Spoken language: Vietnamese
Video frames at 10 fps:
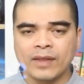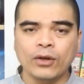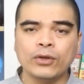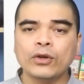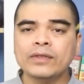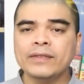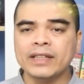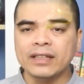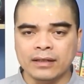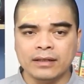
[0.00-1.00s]
Còn đối với
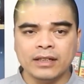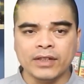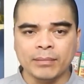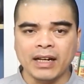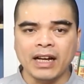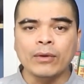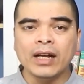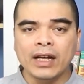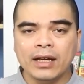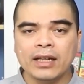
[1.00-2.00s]
Phật tử thì phải mặc áo
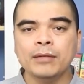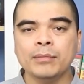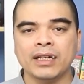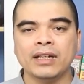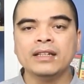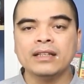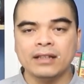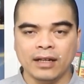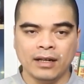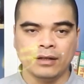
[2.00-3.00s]
lễ khi mà đến điện
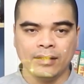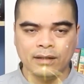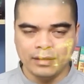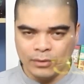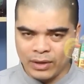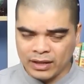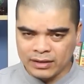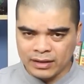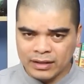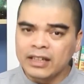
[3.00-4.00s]
thờ hoặc là
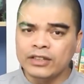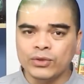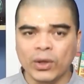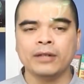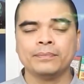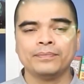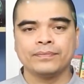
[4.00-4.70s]
gì đi đến chùa.